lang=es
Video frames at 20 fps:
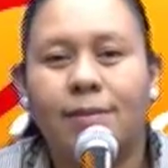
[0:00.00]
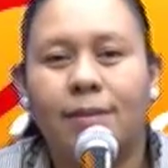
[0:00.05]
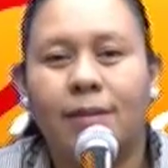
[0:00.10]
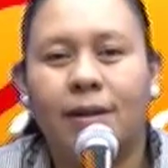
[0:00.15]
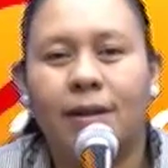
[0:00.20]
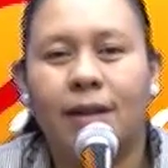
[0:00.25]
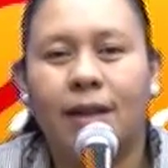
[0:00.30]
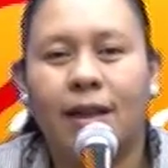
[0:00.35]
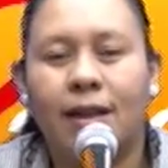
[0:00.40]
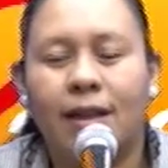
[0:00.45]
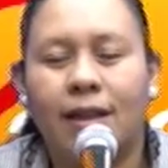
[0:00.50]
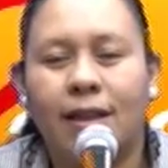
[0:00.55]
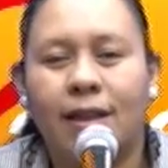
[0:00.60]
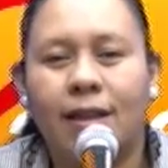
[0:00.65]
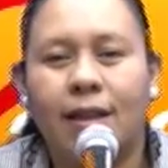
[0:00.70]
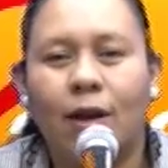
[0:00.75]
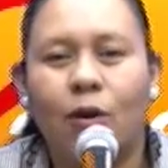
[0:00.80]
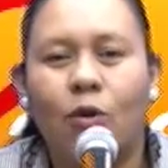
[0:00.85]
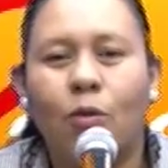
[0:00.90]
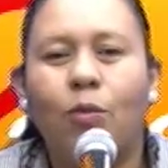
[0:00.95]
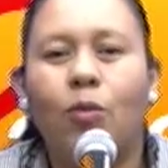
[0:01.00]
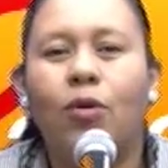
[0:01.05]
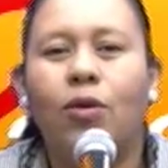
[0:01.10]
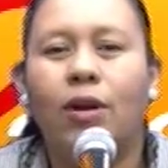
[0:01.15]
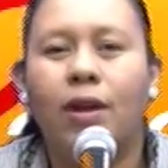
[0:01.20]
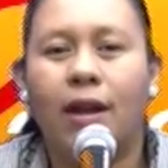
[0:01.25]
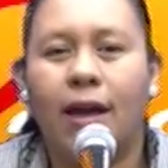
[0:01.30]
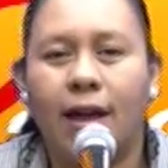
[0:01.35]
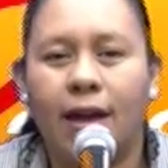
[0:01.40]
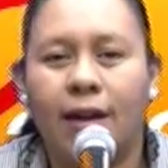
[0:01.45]
¿verdad?, de cómo
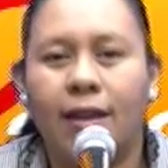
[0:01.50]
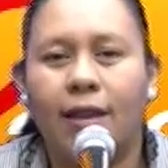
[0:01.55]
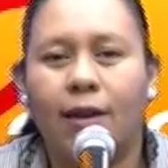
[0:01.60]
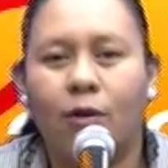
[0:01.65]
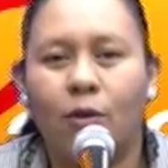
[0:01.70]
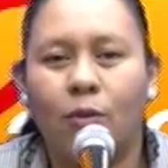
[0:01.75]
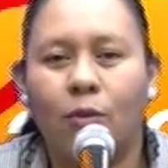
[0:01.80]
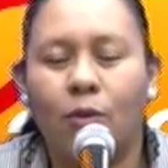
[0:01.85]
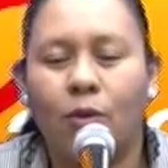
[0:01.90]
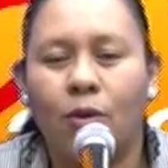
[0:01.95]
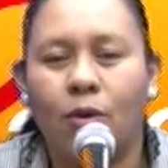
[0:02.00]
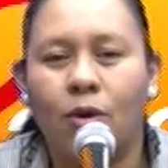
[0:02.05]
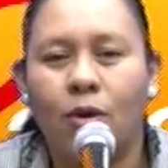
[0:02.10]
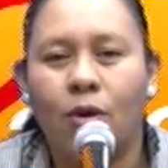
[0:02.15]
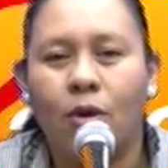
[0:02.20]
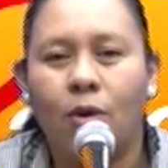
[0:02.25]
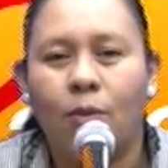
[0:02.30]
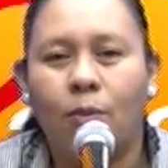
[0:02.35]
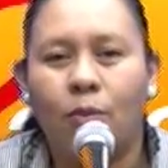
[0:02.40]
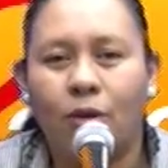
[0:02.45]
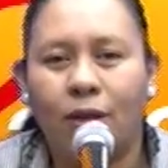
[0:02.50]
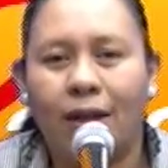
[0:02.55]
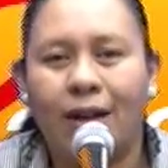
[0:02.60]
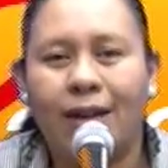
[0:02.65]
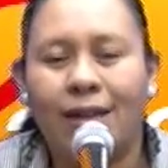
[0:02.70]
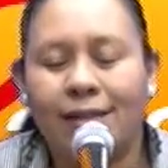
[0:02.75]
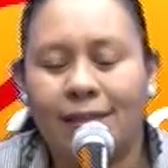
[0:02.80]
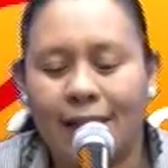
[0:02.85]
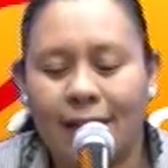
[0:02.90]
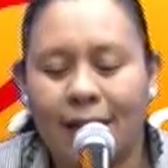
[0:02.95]
criar, de cómo
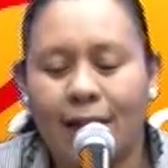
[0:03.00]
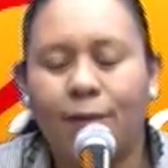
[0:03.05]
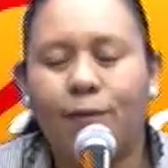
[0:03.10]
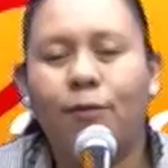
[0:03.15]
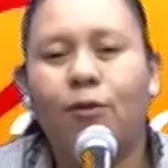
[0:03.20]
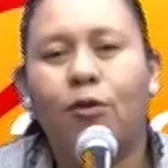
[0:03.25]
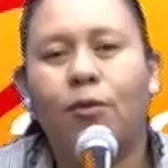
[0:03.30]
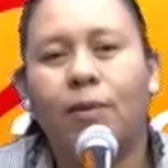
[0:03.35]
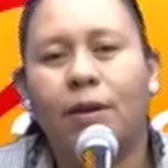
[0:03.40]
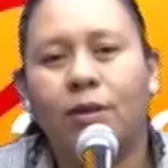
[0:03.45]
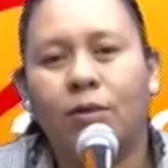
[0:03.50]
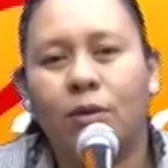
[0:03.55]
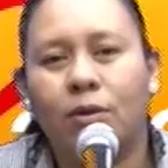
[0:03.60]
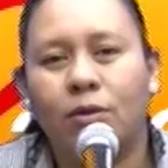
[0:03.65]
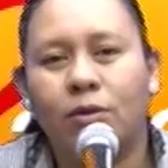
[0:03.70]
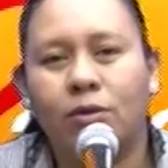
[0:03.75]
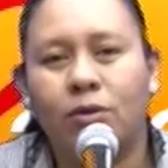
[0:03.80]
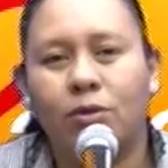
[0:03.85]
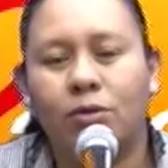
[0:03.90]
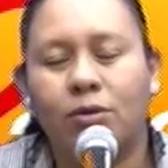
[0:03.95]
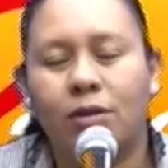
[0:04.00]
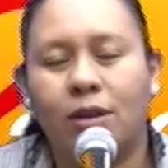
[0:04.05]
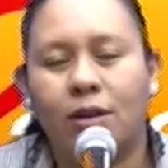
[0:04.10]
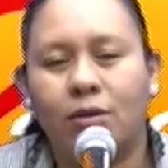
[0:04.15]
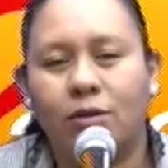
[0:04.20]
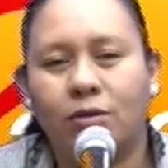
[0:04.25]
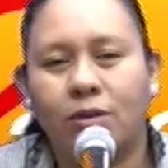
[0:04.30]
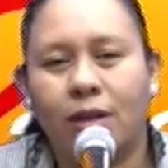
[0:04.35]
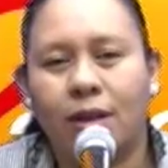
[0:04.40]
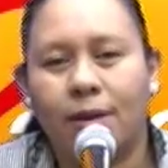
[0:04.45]
poderles seguir formando a nuestros
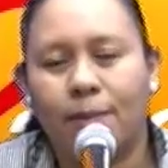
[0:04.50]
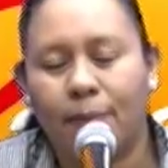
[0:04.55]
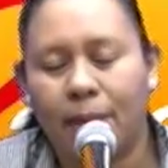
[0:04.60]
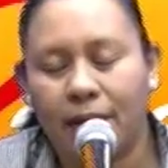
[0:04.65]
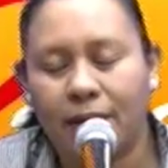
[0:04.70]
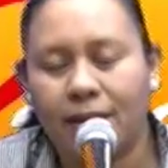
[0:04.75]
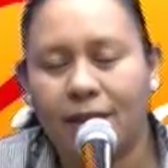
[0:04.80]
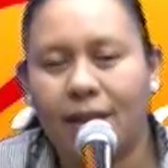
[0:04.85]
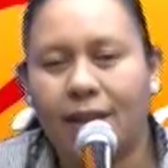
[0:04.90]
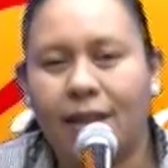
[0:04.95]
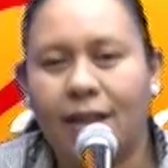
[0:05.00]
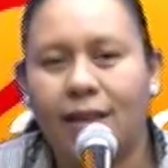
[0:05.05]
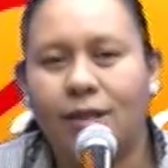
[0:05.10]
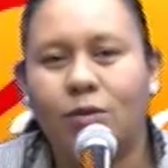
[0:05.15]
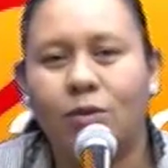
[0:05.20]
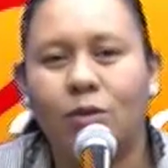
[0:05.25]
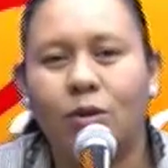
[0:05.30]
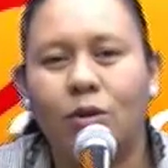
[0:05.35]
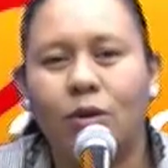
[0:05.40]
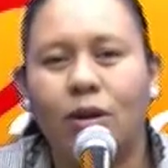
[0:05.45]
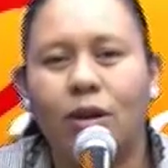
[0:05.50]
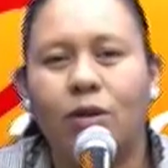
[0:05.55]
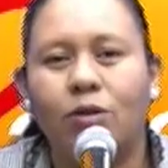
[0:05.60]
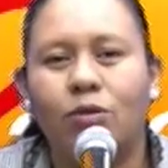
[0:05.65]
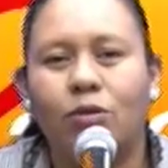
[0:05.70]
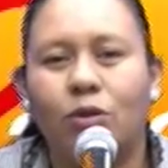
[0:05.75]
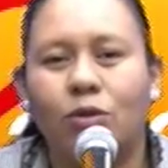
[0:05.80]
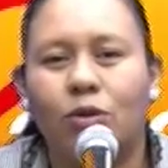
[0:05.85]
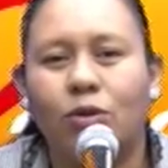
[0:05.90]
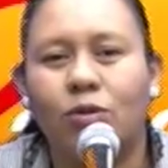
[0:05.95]
hijos y parte de esto es lo que
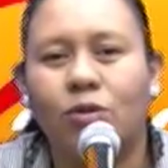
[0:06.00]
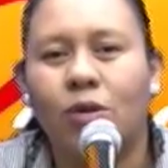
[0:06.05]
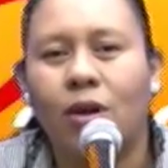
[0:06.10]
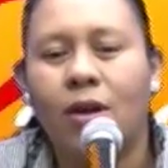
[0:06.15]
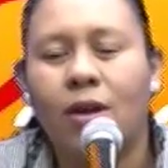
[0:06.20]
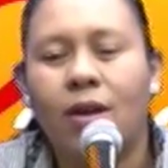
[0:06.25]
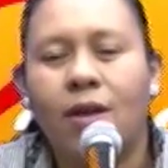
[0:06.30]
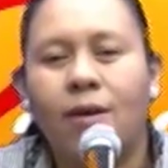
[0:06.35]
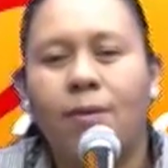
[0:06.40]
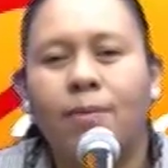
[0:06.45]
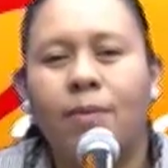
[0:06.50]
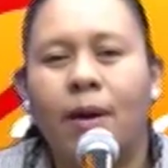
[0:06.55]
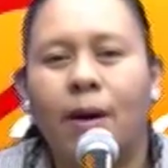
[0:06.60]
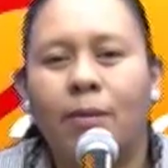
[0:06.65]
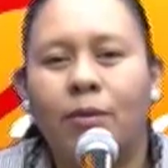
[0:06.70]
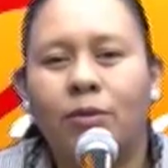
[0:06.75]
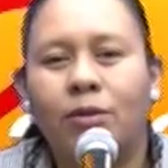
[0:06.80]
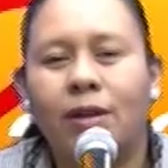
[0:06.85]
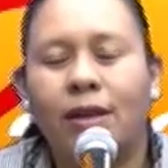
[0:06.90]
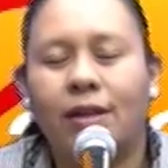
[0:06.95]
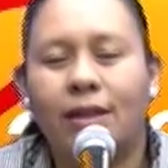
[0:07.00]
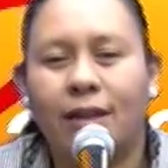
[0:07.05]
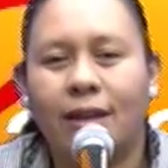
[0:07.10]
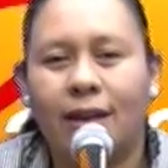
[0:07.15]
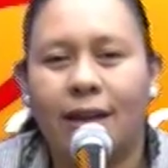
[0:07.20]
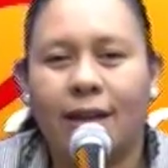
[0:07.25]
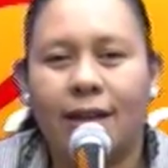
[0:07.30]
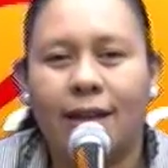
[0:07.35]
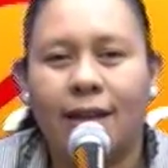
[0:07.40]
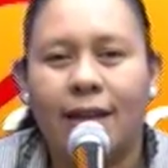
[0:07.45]
nosotros vamos a
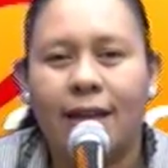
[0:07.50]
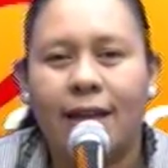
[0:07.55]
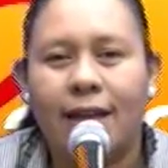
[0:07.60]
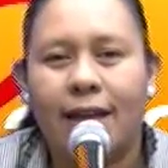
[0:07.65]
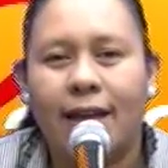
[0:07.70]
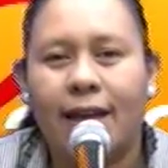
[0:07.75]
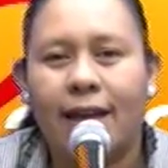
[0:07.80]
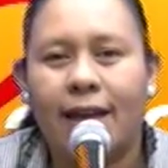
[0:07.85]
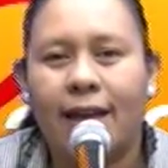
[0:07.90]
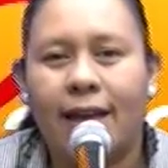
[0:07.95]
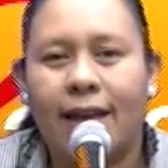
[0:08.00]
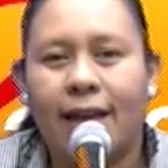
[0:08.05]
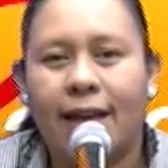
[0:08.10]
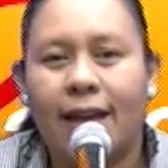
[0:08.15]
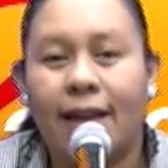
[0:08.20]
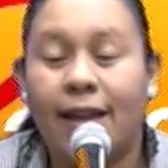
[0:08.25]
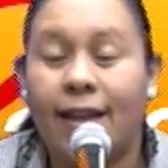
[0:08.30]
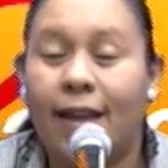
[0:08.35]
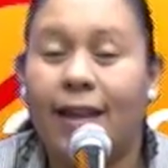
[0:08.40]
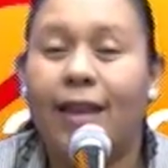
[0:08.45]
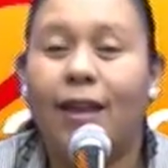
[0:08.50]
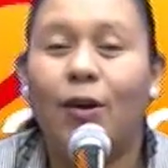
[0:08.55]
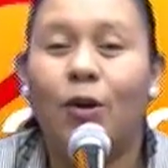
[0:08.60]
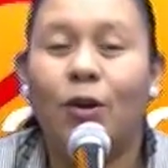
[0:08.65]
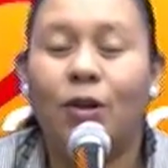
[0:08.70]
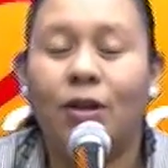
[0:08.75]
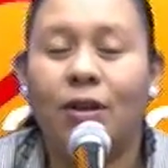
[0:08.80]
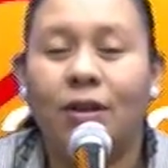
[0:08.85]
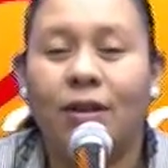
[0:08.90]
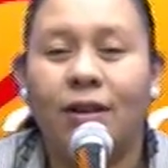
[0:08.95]
tener eh, el día de
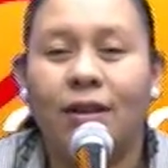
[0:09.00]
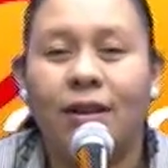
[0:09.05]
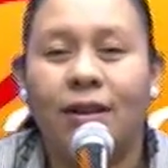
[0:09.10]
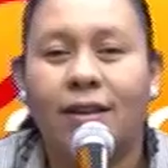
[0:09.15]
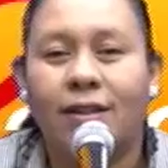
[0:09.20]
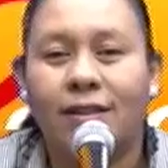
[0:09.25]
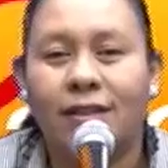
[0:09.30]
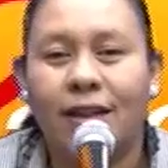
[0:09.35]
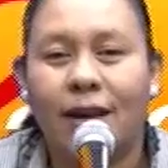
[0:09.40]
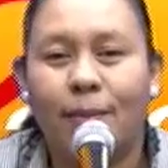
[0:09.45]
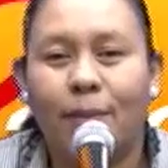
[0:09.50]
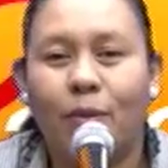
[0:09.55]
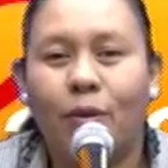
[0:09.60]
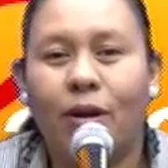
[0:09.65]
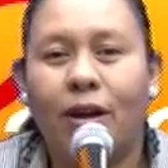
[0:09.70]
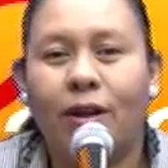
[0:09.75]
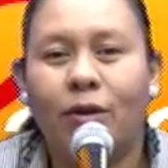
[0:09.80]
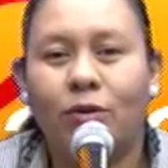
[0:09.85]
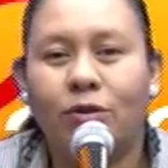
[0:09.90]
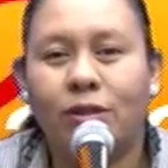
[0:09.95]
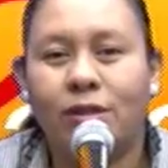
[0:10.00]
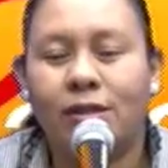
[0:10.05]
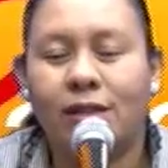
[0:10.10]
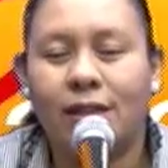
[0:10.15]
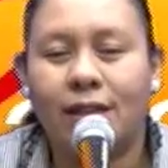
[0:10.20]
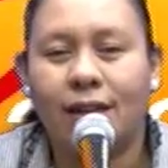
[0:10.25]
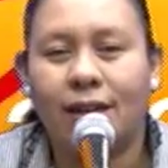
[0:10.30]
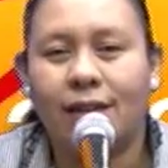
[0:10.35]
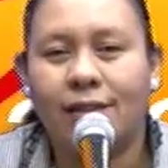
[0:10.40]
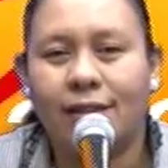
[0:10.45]
hoy ya por la
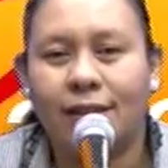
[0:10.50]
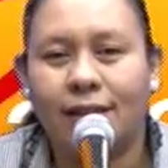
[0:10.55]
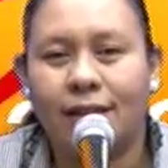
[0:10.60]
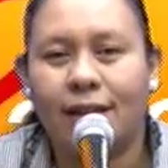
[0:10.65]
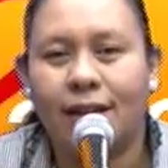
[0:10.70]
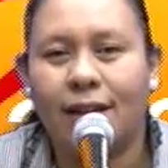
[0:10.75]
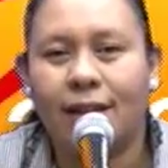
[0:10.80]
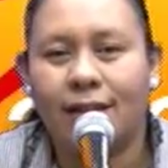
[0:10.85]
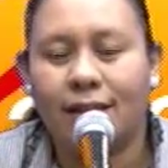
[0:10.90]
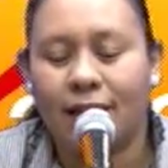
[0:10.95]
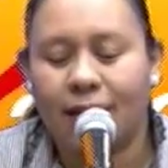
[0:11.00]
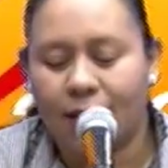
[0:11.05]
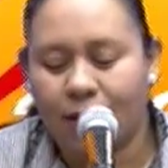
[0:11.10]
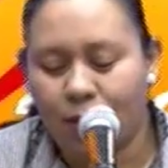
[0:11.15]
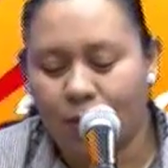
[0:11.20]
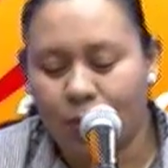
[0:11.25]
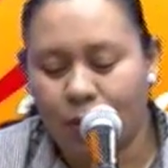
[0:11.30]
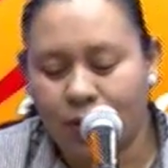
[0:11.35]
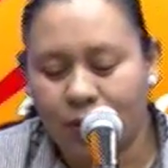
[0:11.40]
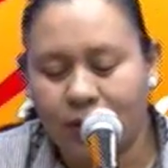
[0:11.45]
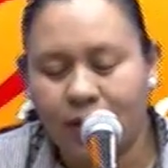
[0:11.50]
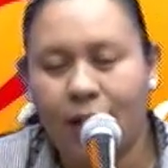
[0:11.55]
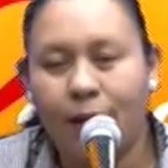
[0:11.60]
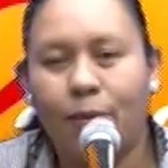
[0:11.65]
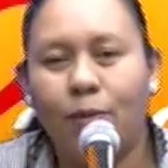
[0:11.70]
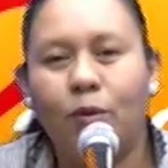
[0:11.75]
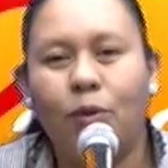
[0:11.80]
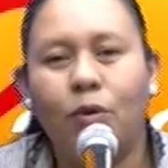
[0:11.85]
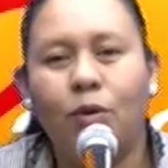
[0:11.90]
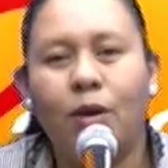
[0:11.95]
nochecita a las 7 de la tarde, como decía
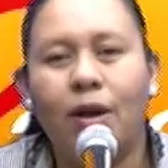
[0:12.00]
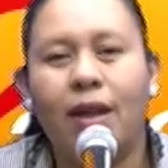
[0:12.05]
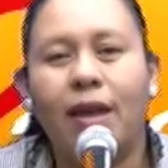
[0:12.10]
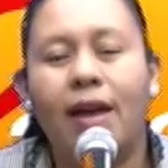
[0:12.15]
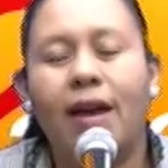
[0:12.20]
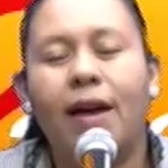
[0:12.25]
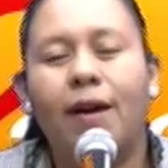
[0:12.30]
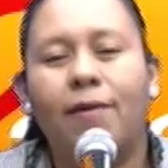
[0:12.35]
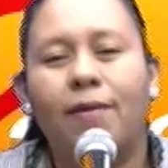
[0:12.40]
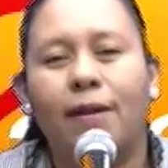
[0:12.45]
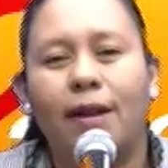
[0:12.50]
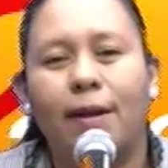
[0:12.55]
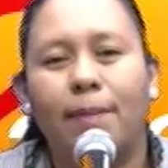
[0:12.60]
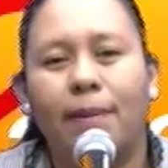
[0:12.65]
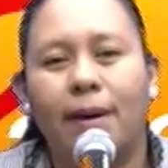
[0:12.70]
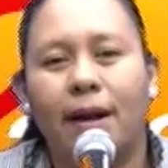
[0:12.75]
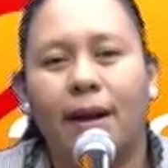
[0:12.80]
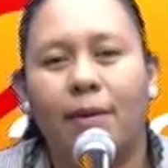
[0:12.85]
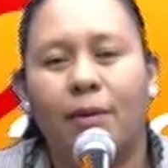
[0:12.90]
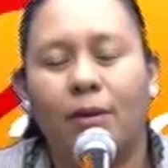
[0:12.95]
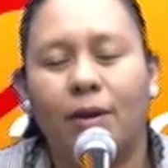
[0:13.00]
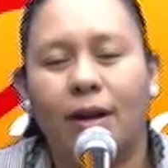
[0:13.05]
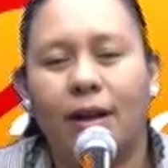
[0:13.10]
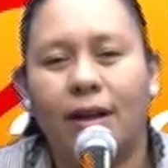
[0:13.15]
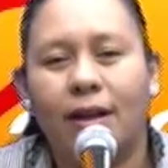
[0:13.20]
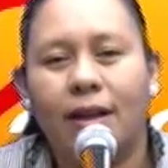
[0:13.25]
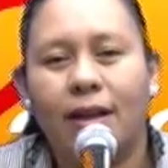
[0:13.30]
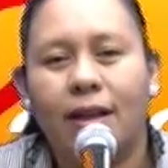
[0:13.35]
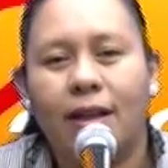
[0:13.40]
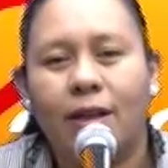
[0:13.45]
Bruno, ahí en Café La Parábola,
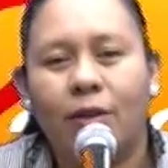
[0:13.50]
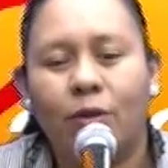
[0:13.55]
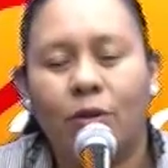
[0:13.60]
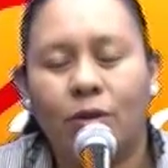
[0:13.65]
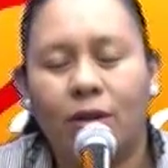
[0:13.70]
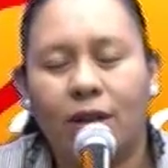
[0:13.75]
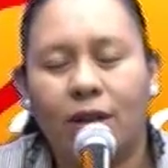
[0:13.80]
donde